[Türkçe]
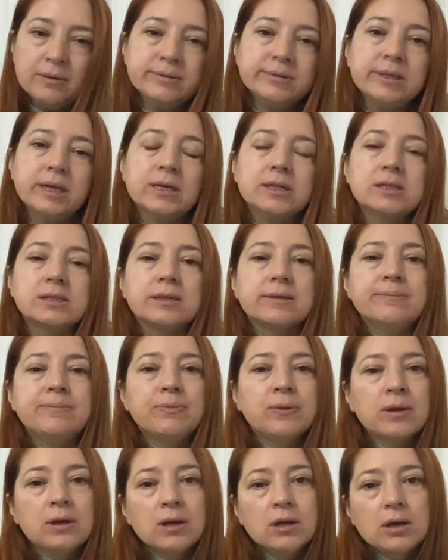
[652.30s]
Neyse.
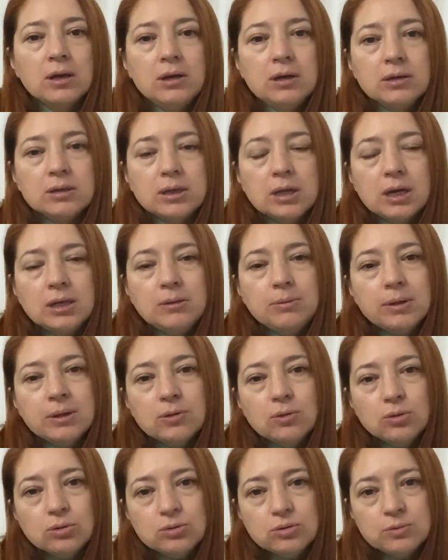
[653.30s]
Yani ben
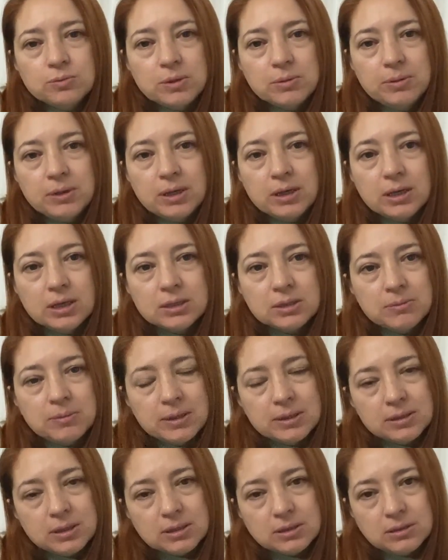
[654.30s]
olduğum gibi hayatımı
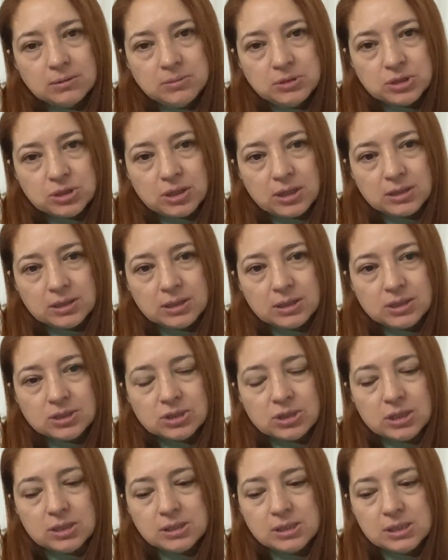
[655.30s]
anlattığım için
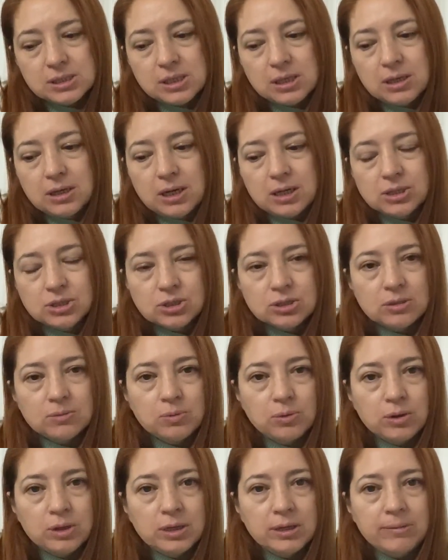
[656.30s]
arkadaşlar size karşı da
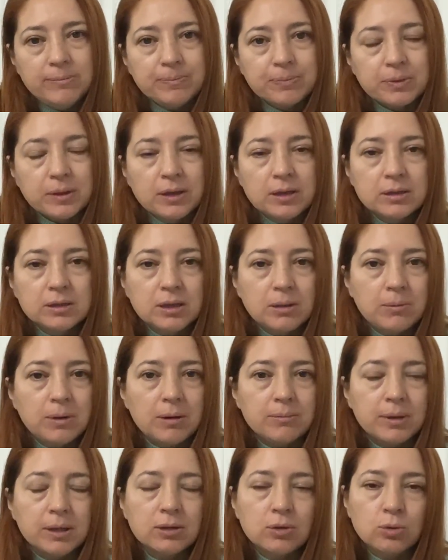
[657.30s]
böyle e,
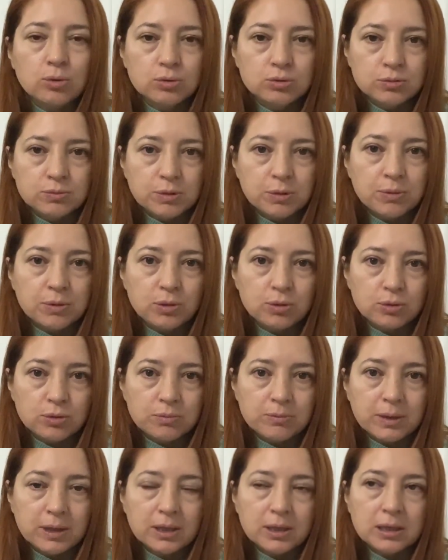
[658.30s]
tamamen olduğum gibi
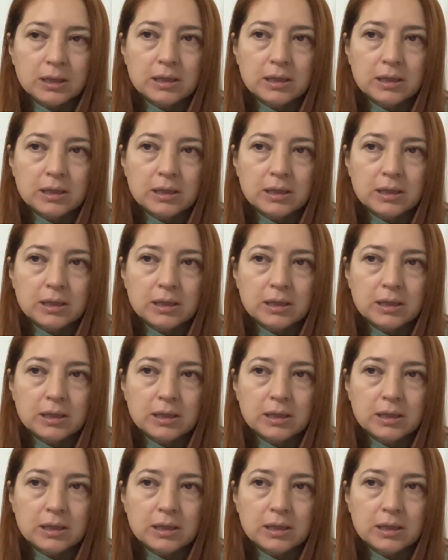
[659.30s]
görünmek